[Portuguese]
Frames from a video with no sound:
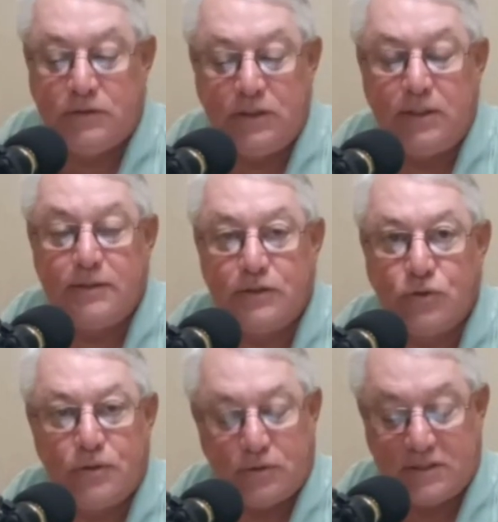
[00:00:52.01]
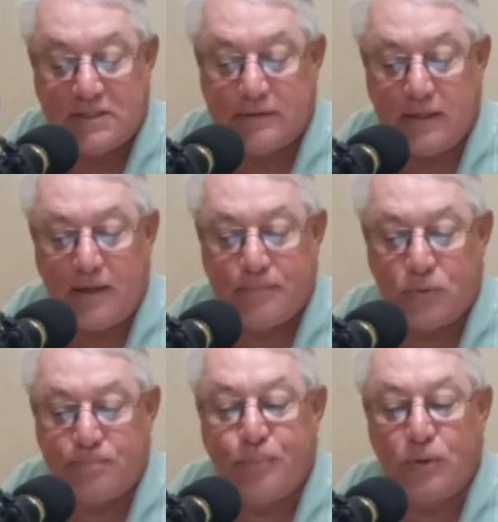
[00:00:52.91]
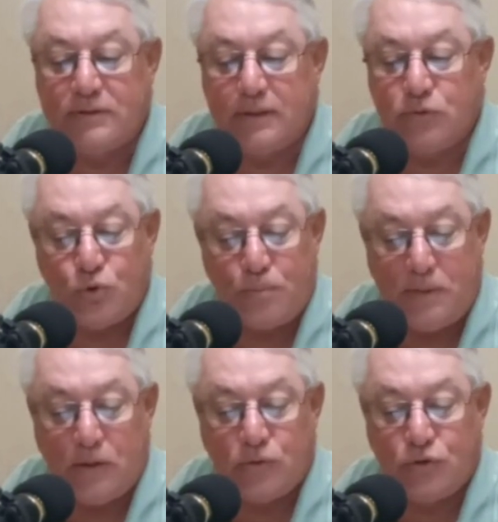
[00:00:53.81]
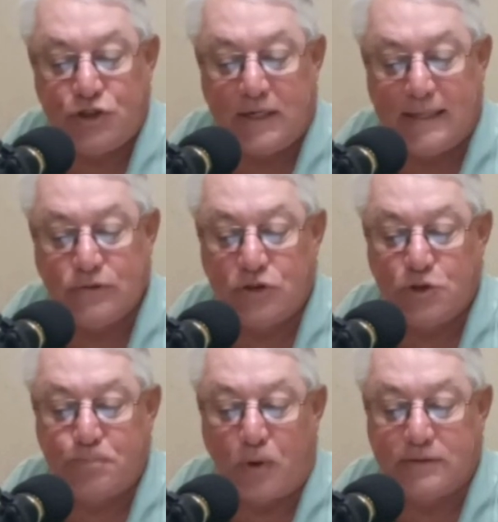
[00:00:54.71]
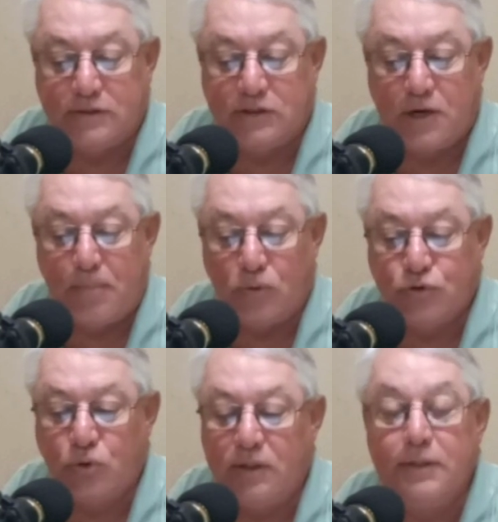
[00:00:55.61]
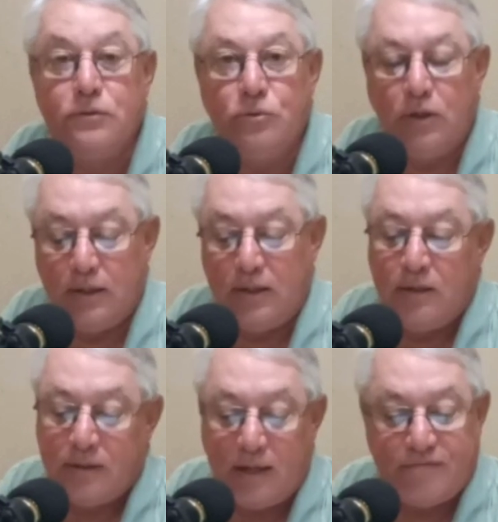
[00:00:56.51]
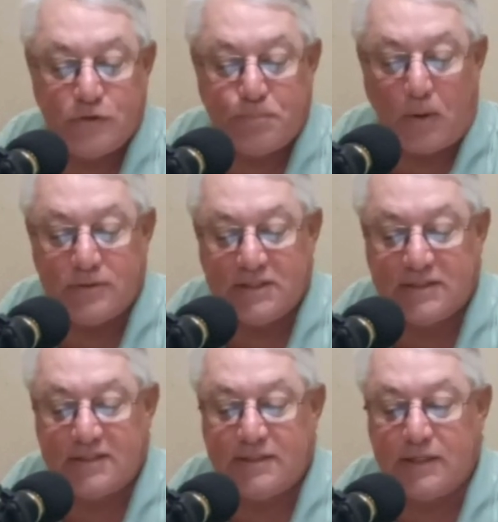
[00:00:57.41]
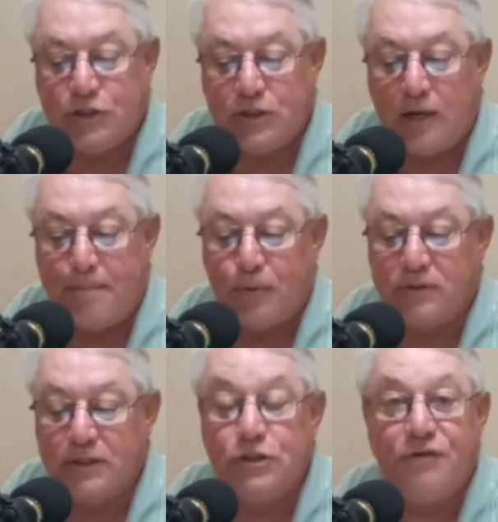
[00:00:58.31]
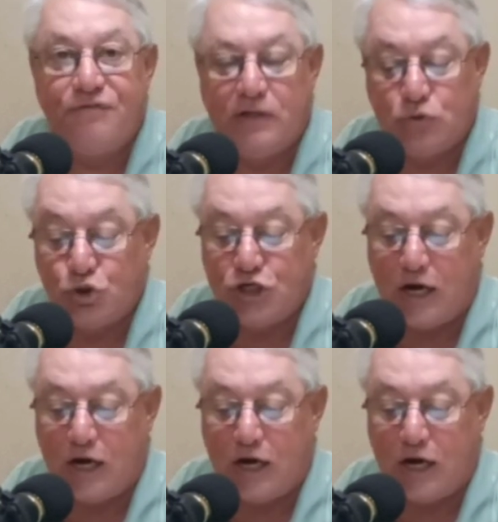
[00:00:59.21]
Dia 18 de setembro, portanto, domingo, no Ginásio de Esportes Irmãos Toledo, Neves Paulista cedia importante evento de